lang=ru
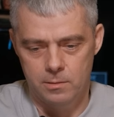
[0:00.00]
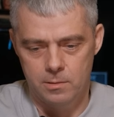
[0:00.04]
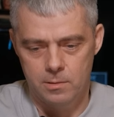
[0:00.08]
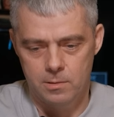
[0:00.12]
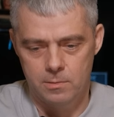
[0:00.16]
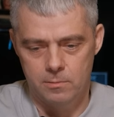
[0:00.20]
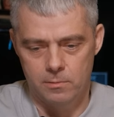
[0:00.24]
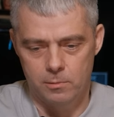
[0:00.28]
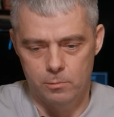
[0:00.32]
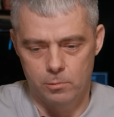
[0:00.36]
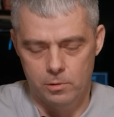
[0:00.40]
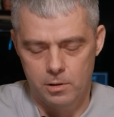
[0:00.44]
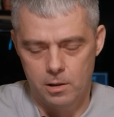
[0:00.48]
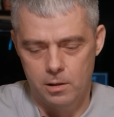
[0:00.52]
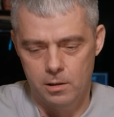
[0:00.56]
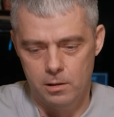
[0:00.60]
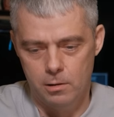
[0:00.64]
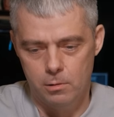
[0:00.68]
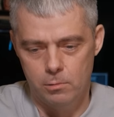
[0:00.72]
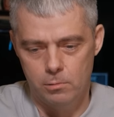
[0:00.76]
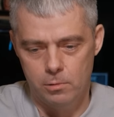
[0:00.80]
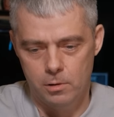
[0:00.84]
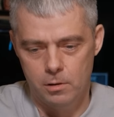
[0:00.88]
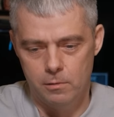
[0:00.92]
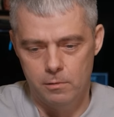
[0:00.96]
свою
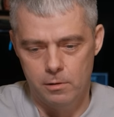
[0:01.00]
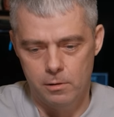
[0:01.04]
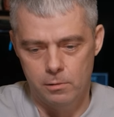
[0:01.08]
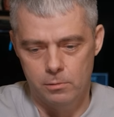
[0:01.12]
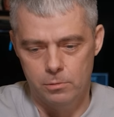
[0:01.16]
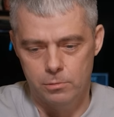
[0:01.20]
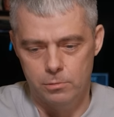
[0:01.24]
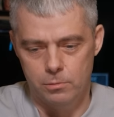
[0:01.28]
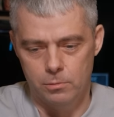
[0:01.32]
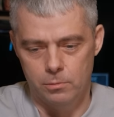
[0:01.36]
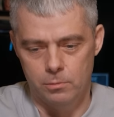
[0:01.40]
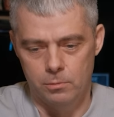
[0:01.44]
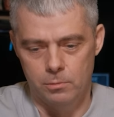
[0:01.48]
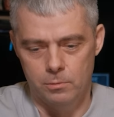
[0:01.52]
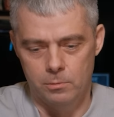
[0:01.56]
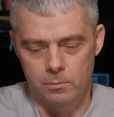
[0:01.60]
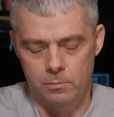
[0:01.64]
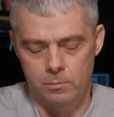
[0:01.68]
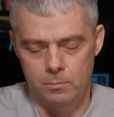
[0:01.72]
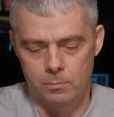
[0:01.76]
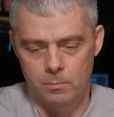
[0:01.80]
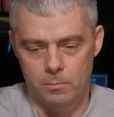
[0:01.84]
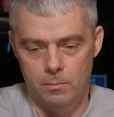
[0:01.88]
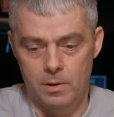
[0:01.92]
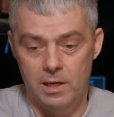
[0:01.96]
карьеру и говорил, что
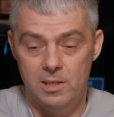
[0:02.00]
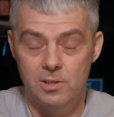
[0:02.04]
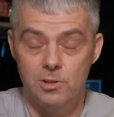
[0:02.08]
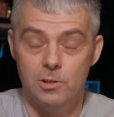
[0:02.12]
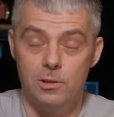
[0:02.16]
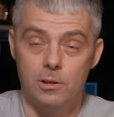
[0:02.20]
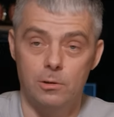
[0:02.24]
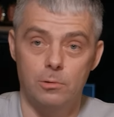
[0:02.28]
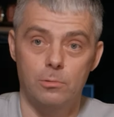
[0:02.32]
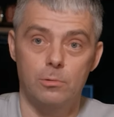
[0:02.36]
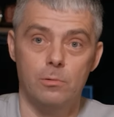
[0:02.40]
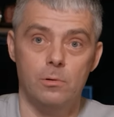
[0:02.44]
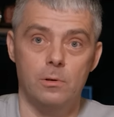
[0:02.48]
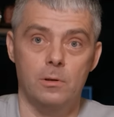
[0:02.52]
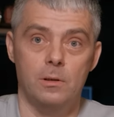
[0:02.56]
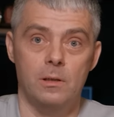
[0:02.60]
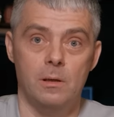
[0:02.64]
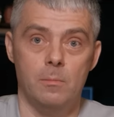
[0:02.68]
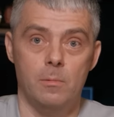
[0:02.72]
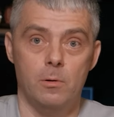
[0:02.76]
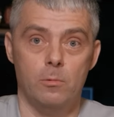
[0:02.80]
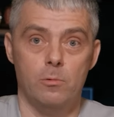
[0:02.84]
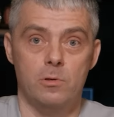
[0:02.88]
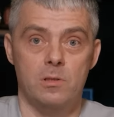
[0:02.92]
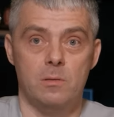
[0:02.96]
матч, который
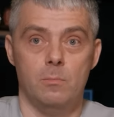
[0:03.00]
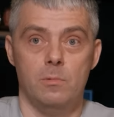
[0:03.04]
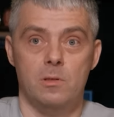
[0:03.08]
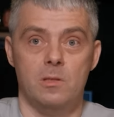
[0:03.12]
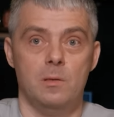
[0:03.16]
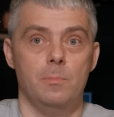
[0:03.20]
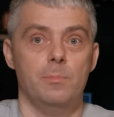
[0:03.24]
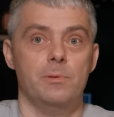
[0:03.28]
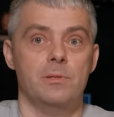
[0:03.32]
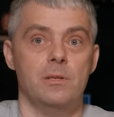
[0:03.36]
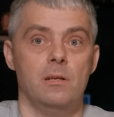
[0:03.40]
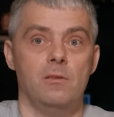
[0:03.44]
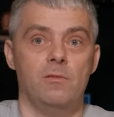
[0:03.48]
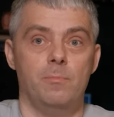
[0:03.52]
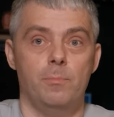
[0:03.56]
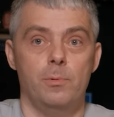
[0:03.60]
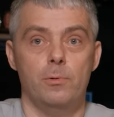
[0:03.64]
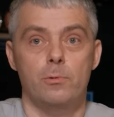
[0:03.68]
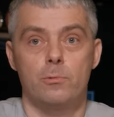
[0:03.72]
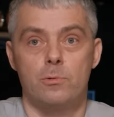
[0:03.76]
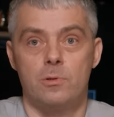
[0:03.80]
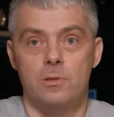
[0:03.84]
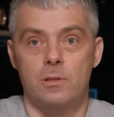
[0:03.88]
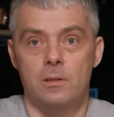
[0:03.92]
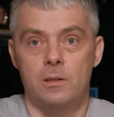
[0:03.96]
я могу себе записать в
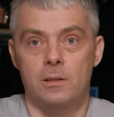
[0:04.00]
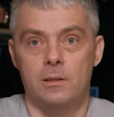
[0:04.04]
плюс,